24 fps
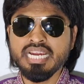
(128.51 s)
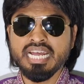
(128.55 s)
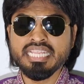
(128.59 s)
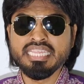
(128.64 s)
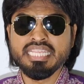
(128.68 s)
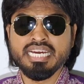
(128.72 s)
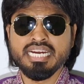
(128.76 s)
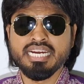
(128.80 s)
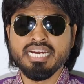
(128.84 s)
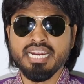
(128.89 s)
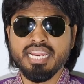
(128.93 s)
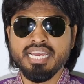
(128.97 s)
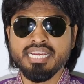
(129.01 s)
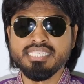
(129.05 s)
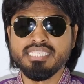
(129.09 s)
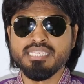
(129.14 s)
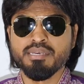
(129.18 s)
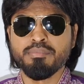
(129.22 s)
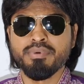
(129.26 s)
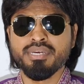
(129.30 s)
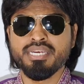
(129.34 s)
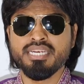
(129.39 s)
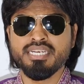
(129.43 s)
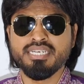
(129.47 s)
அந்த
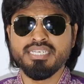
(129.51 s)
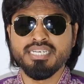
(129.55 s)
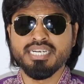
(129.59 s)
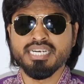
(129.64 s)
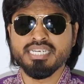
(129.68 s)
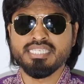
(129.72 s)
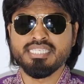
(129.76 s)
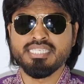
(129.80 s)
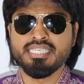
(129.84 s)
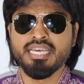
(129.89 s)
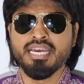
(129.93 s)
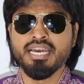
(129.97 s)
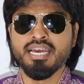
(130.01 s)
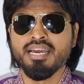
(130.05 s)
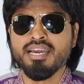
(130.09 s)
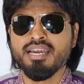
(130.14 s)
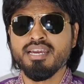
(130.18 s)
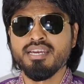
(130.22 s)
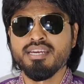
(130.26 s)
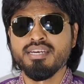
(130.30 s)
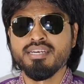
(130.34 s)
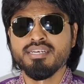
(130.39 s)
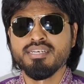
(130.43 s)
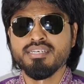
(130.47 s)
கிளைசமிக் இன்டெக்ஸை
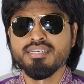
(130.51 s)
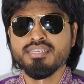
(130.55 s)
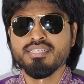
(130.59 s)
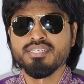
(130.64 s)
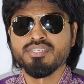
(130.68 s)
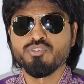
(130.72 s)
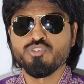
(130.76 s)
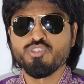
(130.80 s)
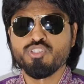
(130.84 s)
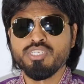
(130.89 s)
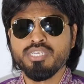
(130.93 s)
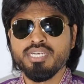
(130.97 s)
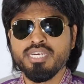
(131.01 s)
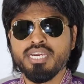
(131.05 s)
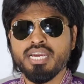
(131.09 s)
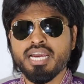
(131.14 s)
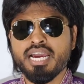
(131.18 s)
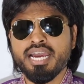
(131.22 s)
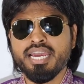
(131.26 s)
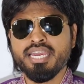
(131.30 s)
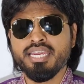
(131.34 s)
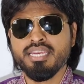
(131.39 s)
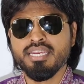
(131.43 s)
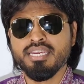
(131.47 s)

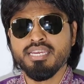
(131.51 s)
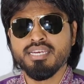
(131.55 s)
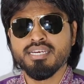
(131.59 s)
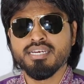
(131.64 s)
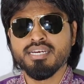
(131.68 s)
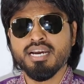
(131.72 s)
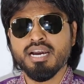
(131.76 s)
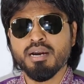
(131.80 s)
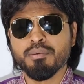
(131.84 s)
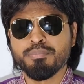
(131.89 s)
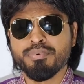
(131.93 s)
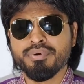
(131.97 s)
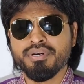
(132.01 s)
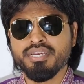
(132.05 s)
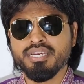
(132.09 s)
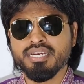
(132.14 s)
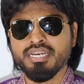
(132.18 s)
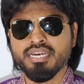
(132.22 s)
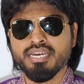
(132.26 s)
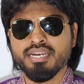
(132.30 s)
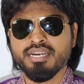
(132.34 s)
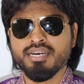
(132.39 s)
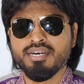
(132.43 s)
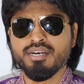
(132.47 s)
ஜிஐ
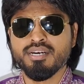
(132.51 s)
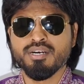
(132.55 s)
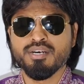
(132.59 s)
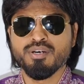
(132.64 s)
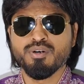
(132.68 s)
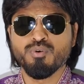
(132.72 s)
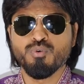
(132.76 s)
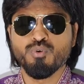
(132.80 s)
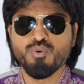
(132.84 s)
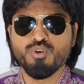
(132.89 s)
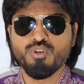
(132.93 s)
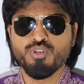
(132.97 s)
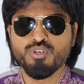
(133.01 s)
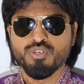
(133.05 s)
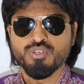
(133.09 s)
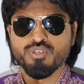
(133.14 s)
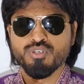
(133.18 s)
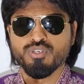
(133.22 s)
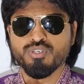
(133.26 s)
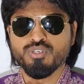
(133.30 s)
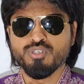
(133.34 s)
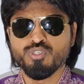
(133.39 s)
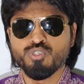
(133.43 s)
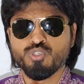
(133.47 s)
அப்படிங்கிற ஒரு
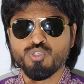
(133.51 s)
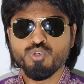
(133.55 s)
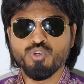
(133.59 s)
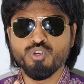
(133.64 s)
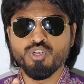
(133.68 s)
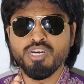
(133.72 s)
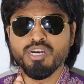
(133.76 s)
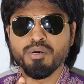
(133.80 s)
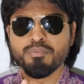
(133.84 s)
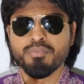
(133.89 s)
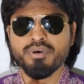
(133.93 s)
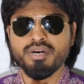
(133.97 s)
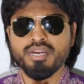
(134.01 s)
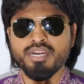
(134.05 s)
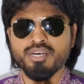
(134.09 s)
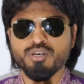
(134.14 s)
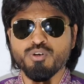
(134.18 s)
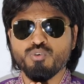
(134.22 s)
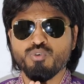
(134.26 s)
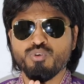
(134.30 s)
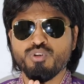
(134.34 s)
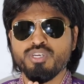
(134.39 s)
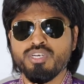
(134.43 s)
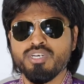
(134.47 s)
சுருக்கமான
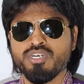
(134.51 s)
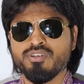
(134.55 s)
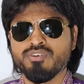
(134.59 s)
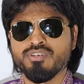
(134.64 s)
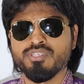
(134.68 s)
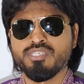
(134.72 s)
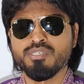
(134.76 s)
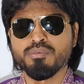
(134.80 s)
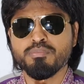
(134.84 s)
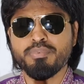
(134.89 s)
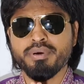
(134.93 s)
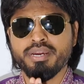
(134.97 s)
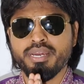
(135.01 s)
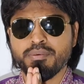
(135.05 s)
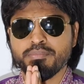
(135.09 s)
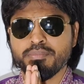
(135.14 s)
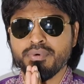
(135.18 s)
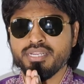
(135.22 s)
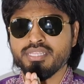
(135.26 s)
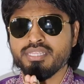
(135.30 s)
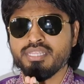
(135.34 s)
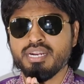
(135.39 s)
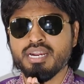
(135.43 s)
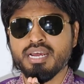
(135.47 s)
குறியீடு வச்சு
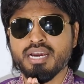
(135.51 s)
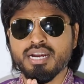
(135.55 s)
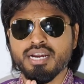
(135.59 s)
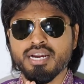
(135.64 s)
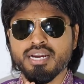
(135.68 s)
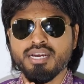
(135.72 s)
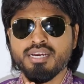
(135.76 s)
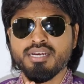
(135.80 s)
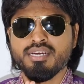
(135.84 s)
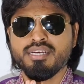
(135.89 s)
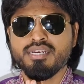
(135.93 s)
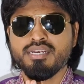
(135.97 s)
பயன்படுத்துகிறாங்க